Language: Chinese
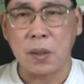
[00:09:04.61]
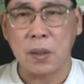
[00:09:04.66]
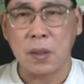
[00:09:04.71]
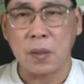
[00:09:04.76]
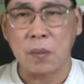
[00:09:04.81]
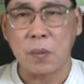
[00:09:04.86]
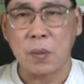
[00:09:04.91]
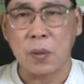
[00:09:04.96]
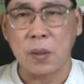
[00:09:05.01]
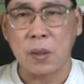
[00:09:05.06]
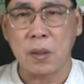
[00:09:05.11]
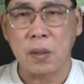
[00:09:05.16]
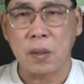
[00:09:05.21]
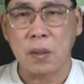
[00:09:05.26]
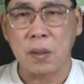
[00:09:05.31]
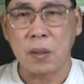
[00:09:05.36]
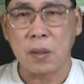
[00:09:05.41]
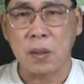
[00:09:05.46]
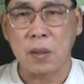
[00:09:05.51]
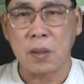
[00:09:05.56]
你怎么会
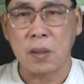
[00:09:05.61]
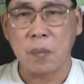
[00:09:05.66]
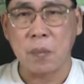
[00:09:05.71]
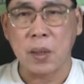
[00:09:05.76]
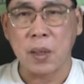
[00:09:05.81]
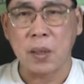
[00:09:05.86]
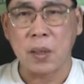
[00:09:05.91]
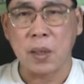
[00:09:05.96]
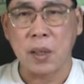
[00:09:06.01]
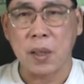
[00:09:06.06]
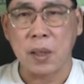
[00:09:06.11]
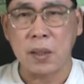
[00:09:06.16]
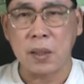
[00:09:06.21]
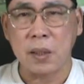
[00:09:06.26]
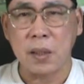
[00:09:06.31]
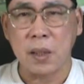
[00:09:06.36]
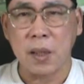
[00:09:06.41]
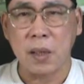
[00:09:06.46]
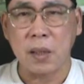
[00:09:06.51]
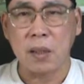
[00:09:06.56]
呃这么厉害？你
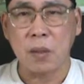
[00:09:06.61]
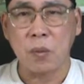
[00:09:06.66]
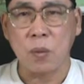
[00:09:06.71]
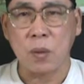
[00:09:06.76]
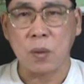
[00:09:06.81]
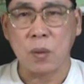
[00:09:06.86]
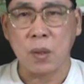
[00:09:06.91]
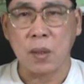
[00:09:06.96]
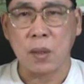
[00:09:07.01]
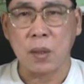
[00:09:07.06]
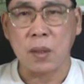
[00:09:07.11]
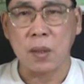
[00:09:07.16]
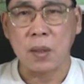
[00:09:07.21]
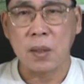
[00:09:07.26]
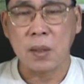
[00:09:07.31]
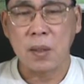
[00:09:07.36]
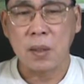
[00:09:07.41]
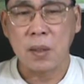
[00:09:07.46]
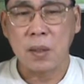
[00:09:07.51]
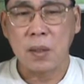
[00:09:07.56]
才二十多岁？
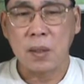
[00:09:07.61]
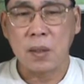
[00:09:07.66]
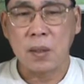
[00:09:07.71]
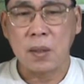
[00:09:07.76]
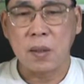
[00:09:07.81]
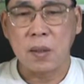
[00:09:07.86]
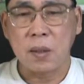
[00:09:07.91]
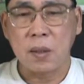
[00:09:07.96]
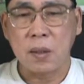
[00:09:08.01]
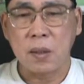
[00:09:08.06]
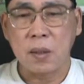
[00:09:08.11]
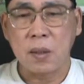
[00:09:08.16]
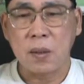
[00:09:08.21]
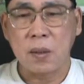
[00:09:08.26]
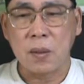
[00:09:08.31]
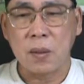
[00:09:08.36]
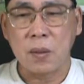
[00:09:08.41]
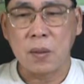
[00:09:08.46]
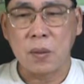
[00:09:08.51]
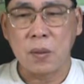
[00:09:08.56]

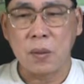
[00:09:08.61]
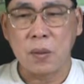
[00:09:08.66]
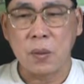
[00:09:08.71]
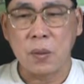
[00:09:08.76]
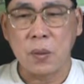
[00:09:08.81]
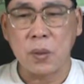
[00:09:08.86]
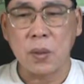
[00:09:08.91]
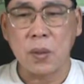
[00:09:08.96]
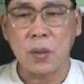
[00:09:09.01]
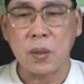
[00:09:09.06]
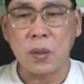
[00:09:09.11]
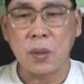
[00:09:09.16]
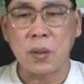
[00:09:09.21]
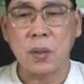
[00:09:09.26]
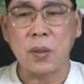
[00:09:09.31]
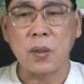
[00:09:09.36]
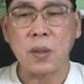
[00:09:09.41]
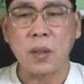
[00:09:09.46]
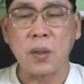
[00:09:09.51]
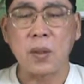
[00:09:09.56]
我就我就，
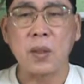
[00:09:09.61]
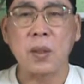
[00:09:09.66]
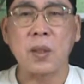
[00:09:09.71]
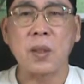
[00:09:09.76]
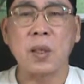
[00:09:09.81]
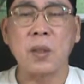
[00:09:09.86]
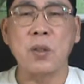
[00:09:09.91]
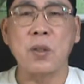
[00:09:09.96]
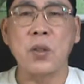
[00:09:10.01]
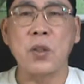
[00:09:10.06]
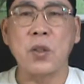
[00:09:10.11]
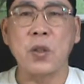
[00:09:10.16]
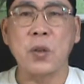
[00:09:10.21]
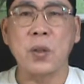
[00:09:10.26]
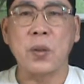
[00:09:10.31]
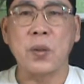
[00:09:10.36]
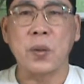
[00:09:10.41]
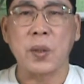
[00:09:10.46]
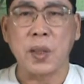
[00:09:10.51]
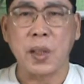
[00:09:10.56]
他就他就
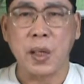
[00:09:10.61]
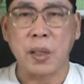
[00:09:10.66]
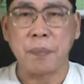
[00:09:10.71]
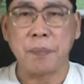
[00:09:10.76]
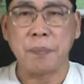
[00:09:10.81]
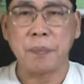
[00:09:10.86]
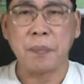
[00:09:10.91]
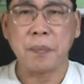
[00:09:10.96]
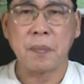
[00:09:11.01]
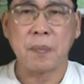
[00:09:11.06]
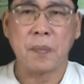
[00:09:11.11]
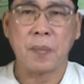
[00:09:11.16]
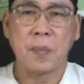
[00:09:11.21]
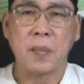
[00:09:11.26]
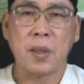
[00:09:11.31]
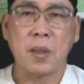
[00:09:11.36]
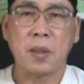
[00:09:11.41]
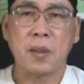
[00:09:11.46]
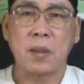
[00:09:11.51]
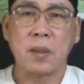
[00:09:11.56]
秀给我看，
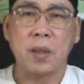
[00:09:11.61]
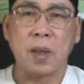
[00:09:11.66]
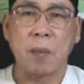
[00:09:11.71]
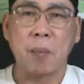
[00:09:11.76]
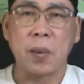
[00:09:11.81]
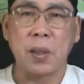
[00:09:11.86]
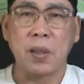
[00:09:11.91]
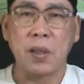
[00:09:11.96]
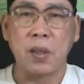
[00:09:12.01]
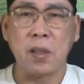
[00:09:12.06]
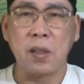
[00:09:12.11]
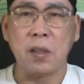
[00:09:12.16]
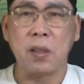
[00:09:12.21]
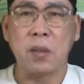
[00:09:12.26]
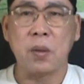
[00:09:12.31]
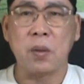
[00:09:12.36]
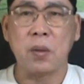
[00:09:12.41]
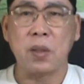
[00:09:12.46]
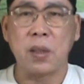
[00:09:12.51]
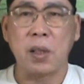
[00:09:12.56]
他把自己
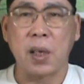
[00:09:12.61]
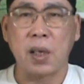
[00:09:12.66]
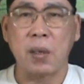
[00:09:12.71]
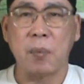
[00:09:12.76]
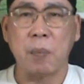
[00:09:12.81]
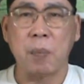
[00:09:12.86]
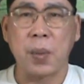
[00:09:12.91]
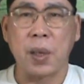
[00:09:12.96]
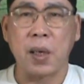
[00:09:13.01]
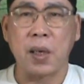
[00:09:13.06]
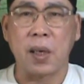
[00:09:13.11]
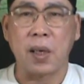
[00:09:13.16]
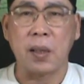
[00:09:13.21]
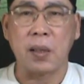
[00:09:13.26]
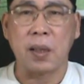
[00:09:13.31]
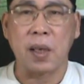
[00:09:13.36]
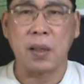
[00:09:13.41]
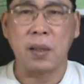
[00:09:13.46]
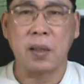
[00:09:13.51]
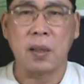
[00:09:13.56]
从家里搬来
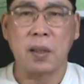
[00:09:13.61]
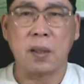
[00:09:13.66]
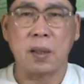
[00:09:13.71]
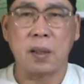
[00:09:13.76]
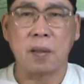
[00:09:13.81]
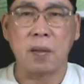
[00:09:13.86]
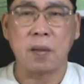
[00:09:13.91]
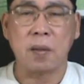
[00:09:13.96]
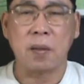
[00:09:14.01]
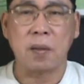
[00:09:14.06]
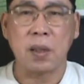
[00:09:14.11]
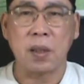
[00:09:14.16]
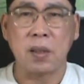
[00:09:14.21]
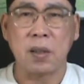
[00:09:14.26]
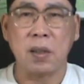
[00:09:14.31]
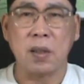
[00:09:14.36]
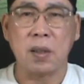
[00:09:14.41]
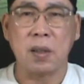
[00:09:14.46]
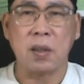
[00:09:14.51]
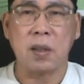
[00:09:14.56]
一台电脑，他
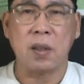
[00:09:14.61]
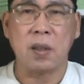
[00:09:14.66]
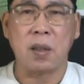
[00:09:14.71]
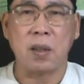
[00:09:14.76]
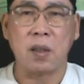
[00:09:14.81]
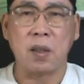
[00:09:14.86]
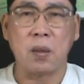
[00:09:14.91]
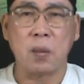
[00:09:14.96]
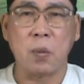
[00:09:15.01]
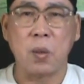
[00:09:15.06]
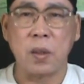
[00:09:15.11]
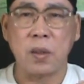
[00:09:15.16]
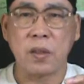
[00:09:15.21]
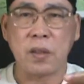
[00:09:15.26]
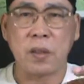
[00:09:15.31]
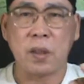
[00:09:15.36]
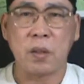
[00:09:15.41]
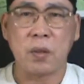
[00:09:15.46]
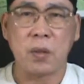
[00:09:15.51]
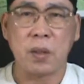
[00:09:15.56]
自己的电脑是
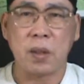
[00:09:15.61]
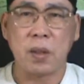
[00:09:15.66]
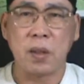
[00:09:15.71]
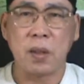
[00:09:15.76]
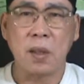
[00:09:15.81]
workstation，